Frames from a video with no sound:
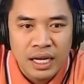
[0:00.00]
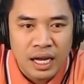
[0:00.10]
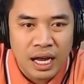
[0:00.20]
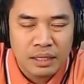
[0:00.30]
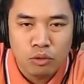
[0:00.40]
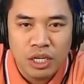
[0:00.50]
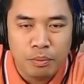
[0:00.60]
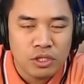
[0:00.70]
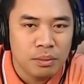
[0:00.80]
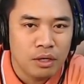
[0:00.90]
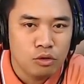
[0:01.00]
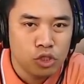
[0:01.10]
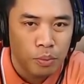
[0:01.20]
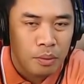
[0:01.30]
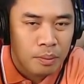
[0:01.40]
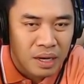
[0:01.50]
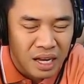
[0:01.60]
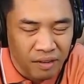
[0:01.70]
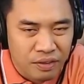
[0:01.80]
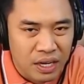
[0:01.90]
At muli po sa mga gusto pong
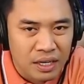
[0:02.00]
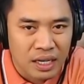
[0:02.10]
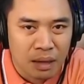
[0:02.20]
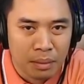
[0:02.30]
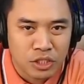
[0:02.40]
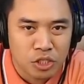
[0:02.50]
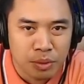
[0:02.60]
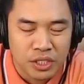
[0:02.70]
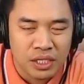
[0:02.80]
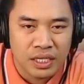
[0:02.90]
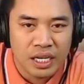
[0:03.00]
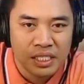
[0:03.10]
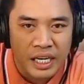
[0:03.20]
mag-avail ng Kamatsas merchandise,